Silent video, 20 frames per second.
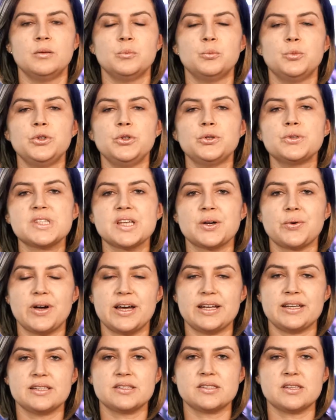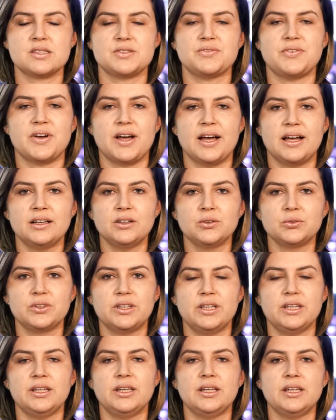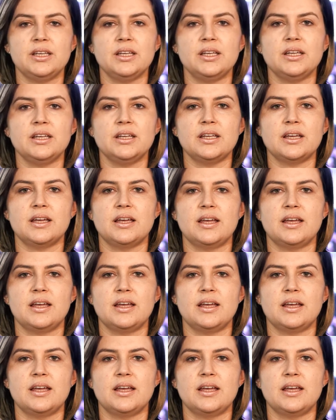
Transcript: Muitos aquaristas falam que